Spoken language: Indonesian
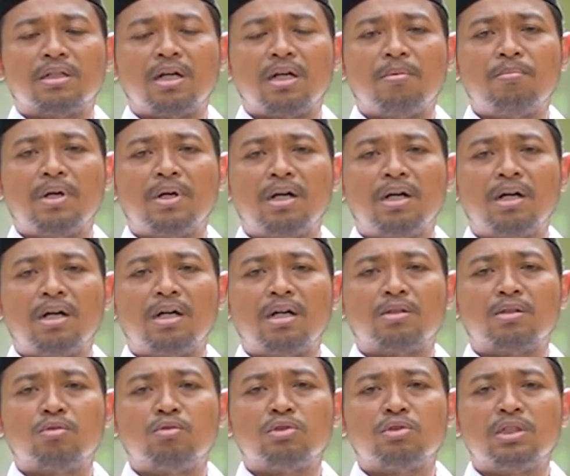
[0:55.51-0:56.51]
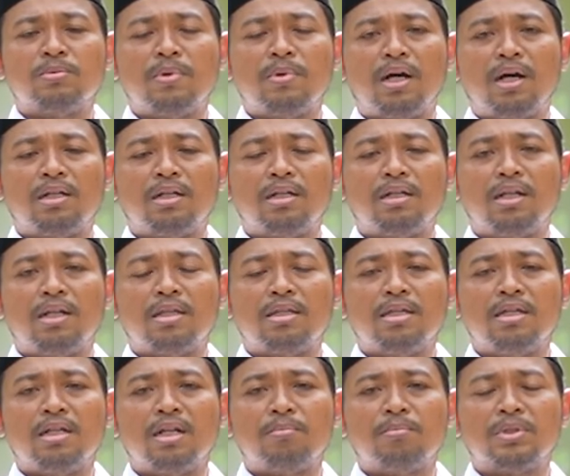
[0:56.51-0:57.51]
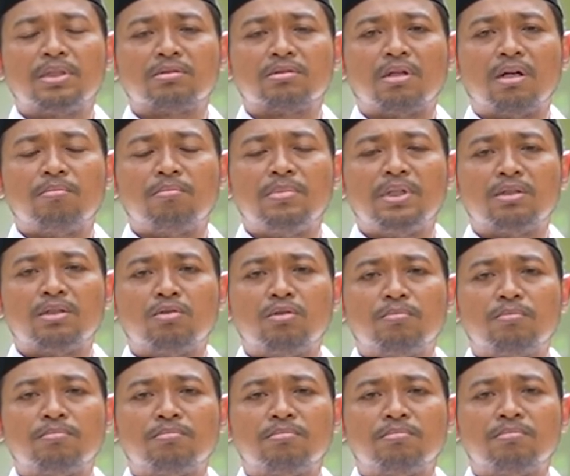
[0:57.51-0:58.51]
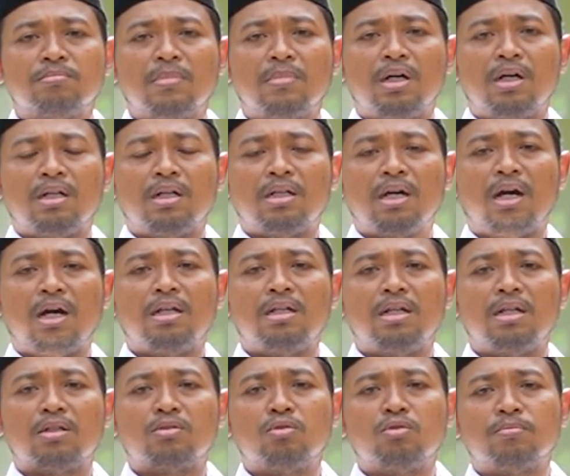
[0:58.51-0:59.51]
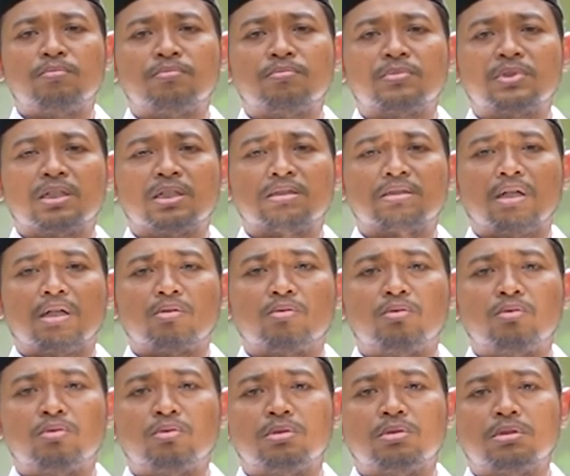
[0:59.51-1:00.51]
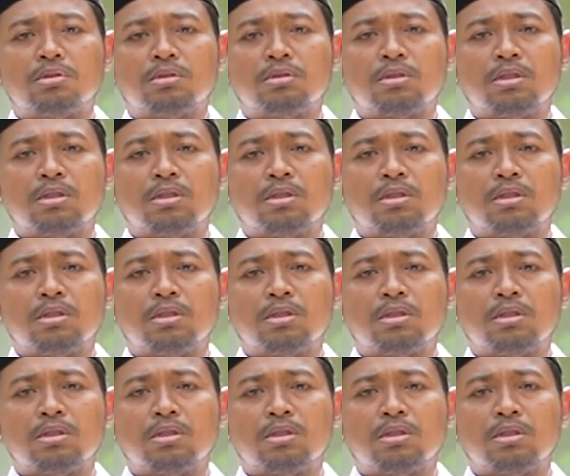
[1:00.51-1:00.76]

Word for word: kama kutiba alal ladzina min qablikum la'allakum tattaqun.